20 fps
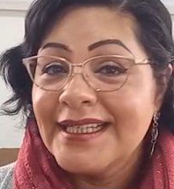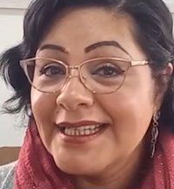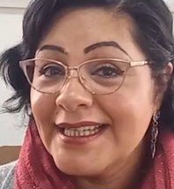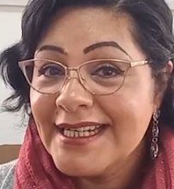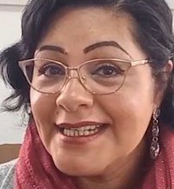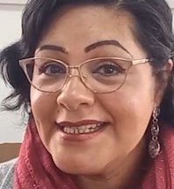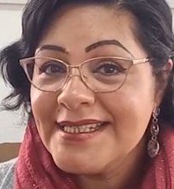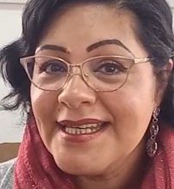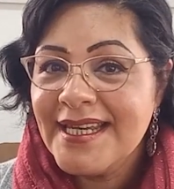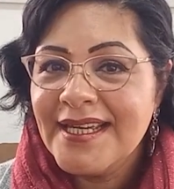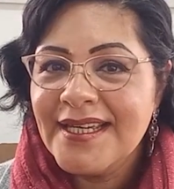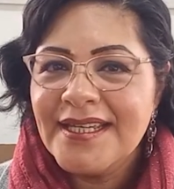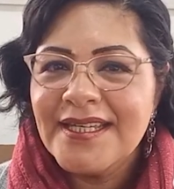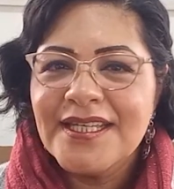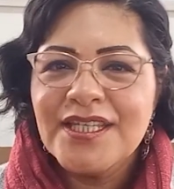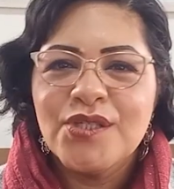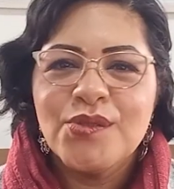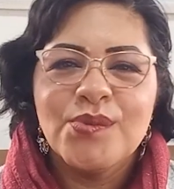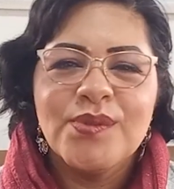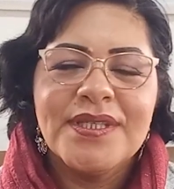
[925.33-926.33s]
Grecia
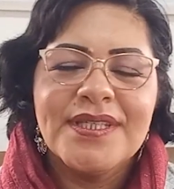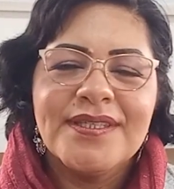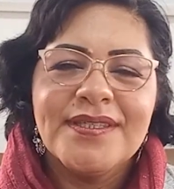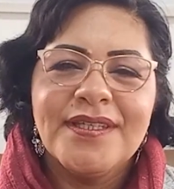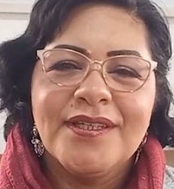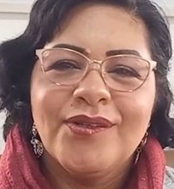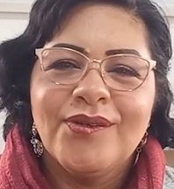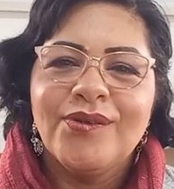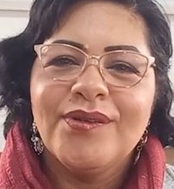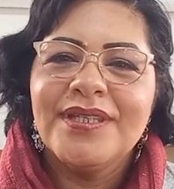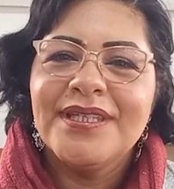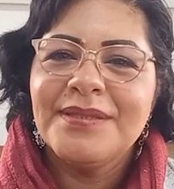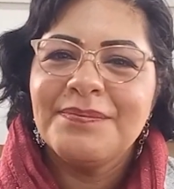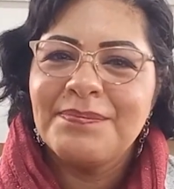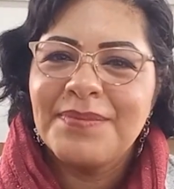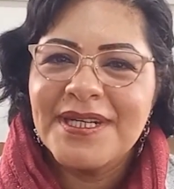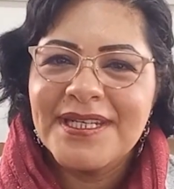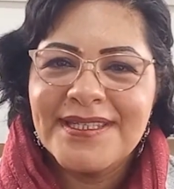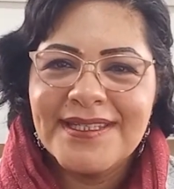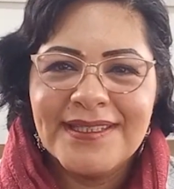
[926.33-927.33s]
es un destino
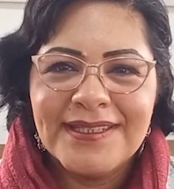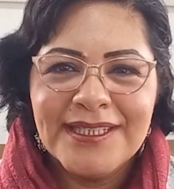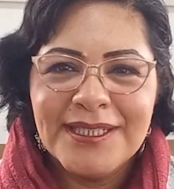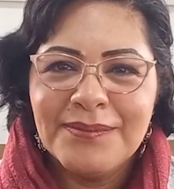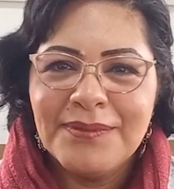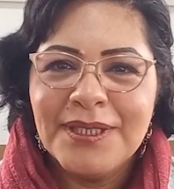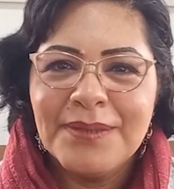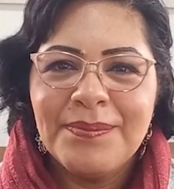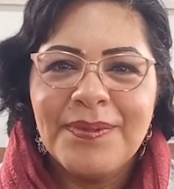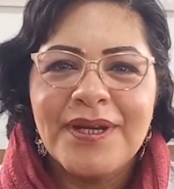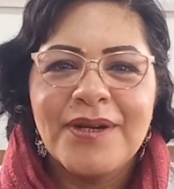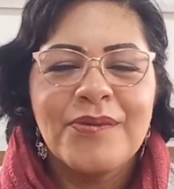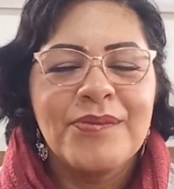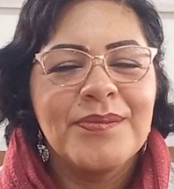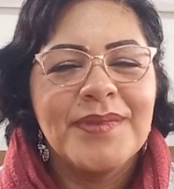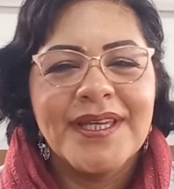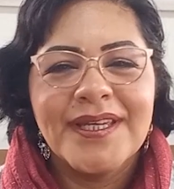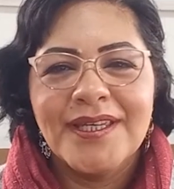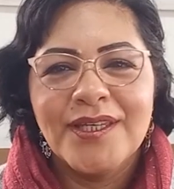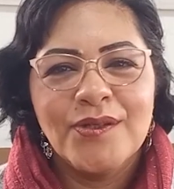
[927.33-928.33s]
imprescindible para
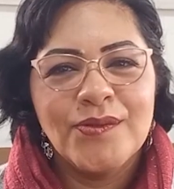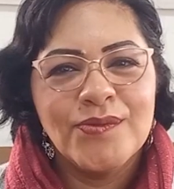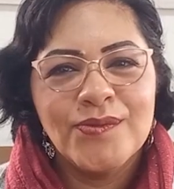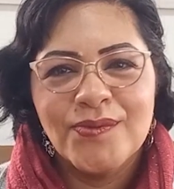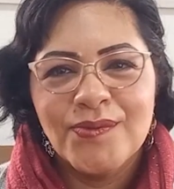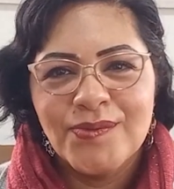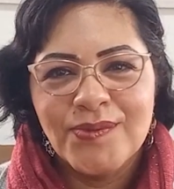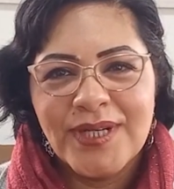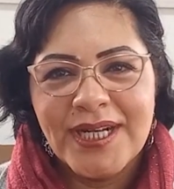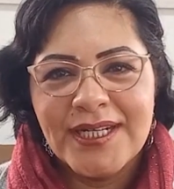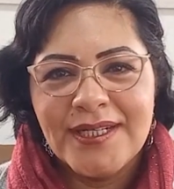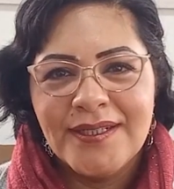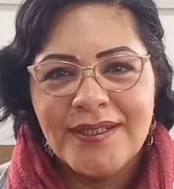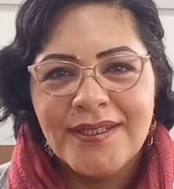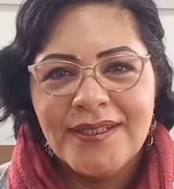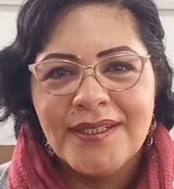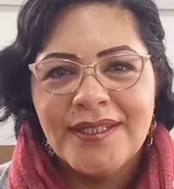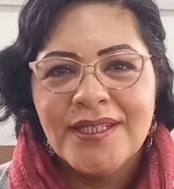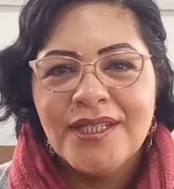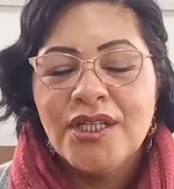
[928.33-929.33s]
un viajero cultural,
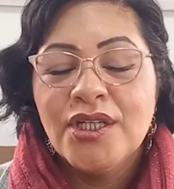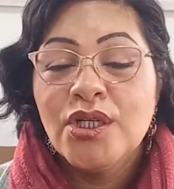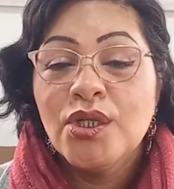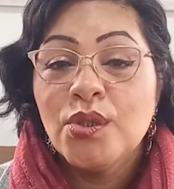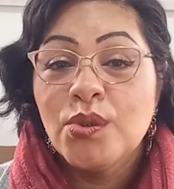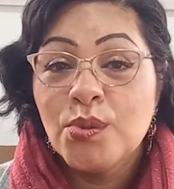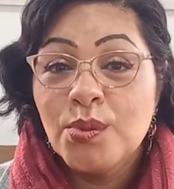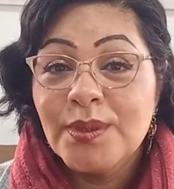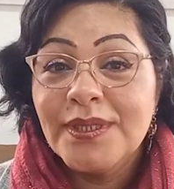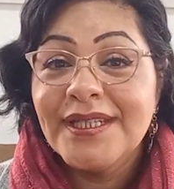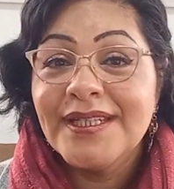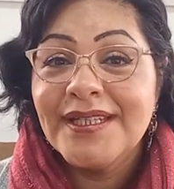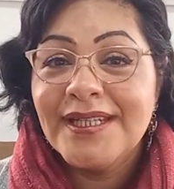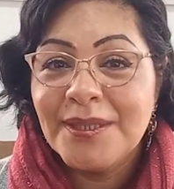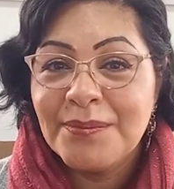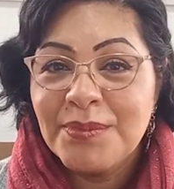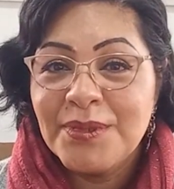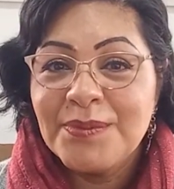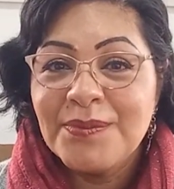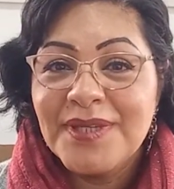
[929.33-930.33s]
cuna de
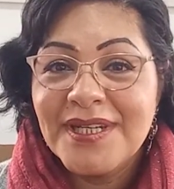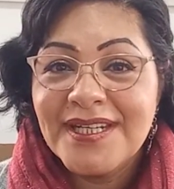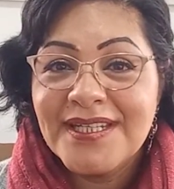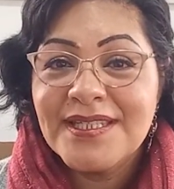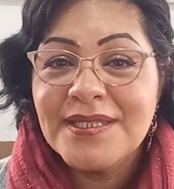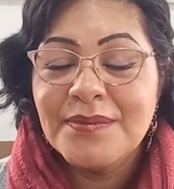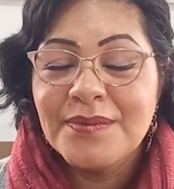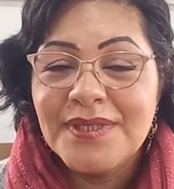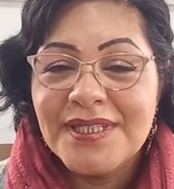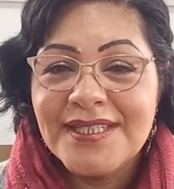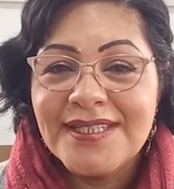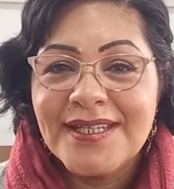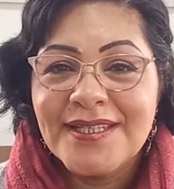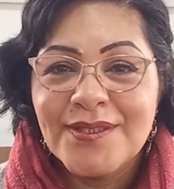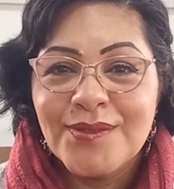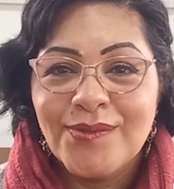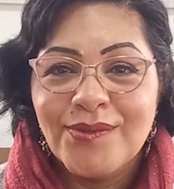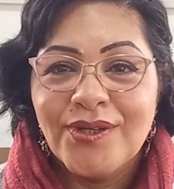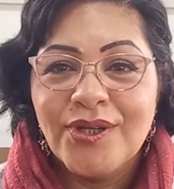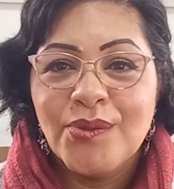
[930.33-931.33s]
la primera
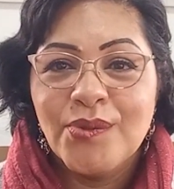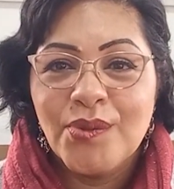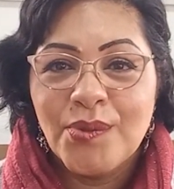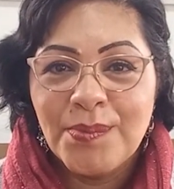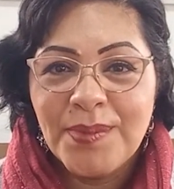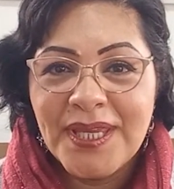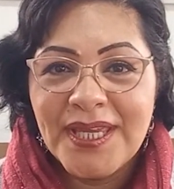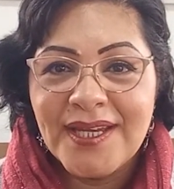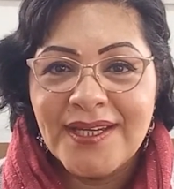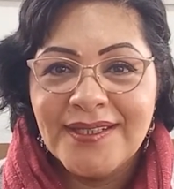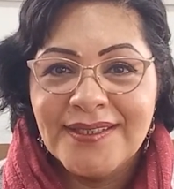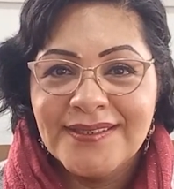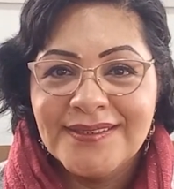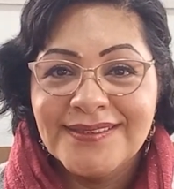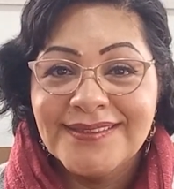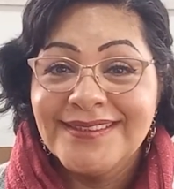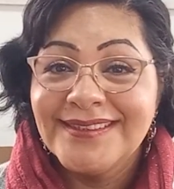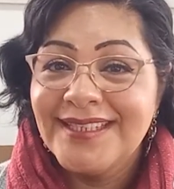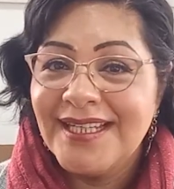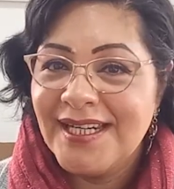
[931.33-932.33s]
civilización europea,
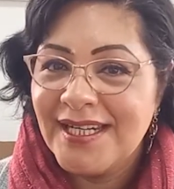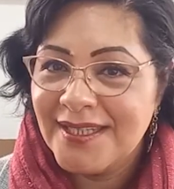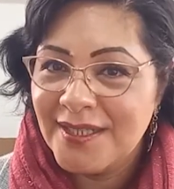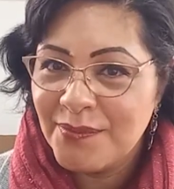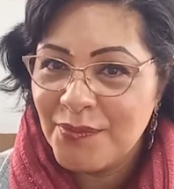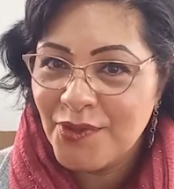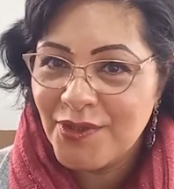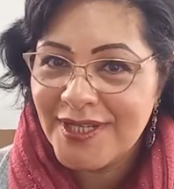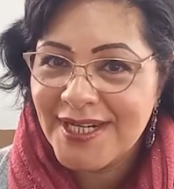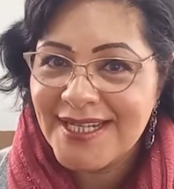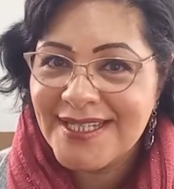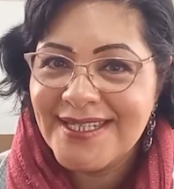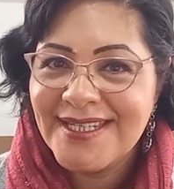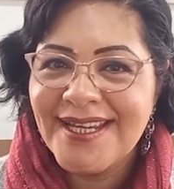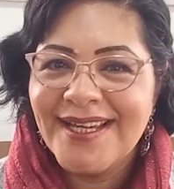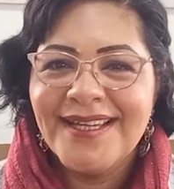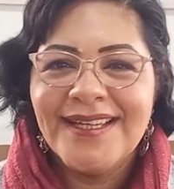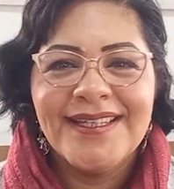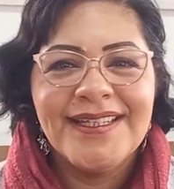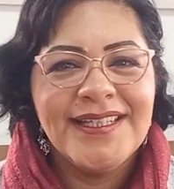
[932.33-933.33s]
de la
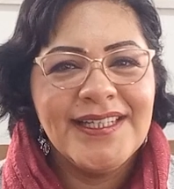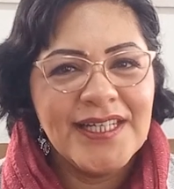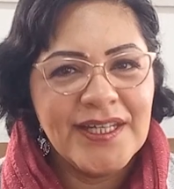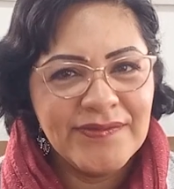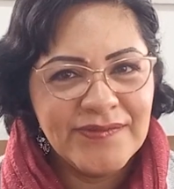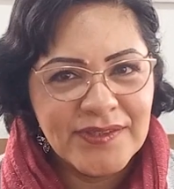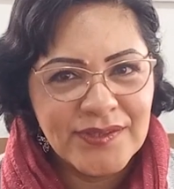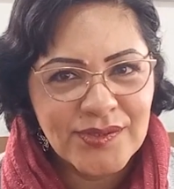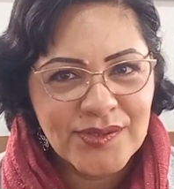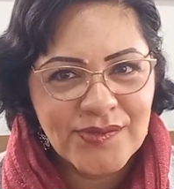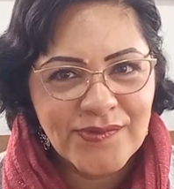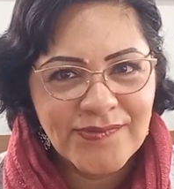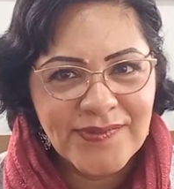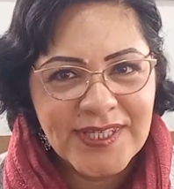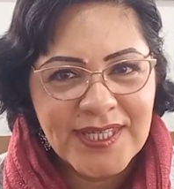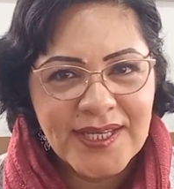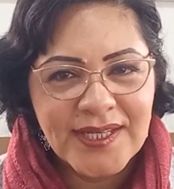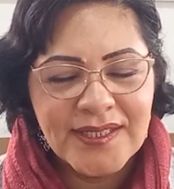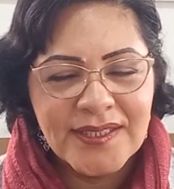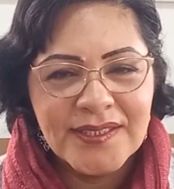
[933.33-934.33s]
democracia y la
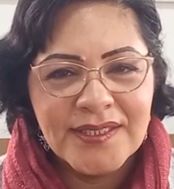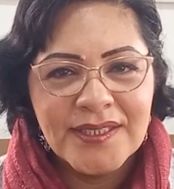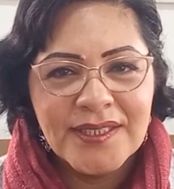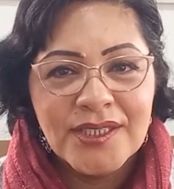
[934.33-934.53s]
filosofía.